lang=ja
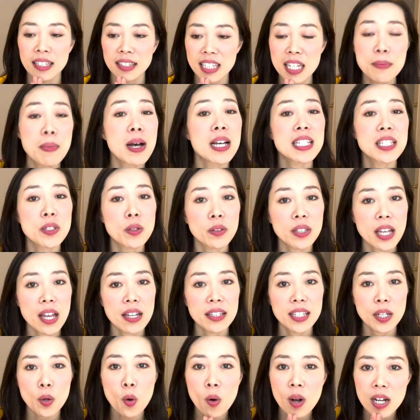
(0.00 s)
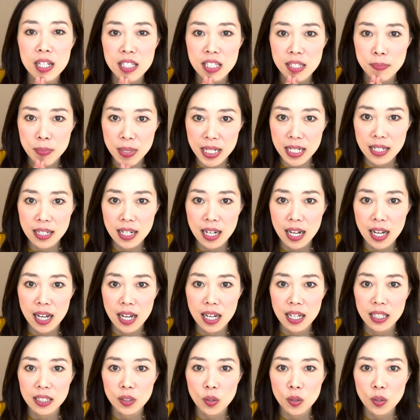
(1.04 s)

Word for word: 出ますのでで5月3日